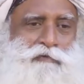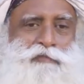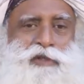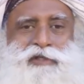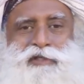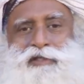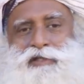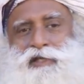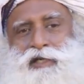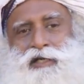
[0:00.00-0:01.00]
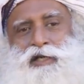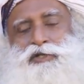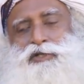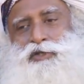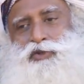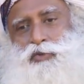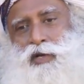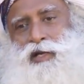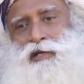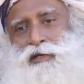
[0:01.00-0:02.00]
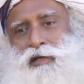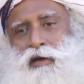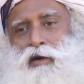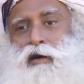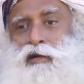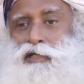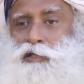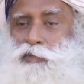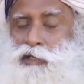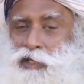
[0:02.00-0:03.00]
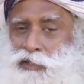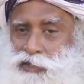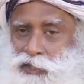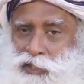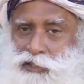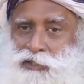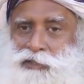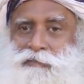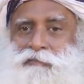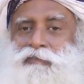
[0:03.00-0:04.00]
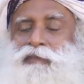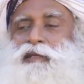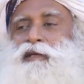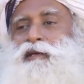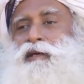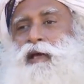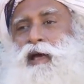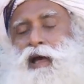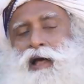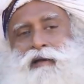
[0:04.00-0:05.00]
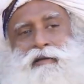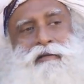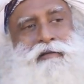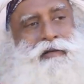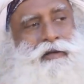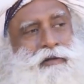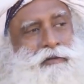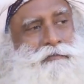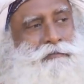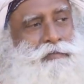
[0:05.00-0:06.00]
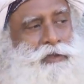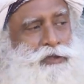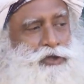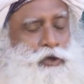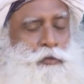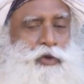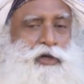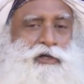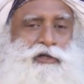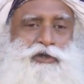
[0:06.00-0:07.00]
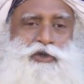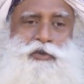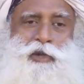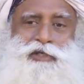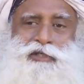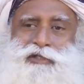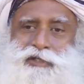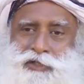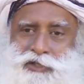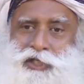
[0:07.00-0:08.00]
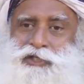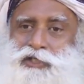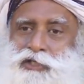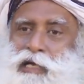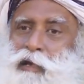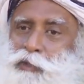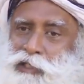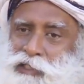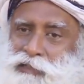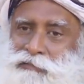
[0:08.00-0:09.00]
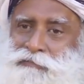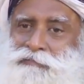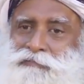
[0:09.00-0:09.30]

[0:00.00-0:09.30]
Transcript: les gens qui ont des entreprises et des industries à faire tourner sont très préoccupés. Et les situations géopolitiques évoluent rapidement.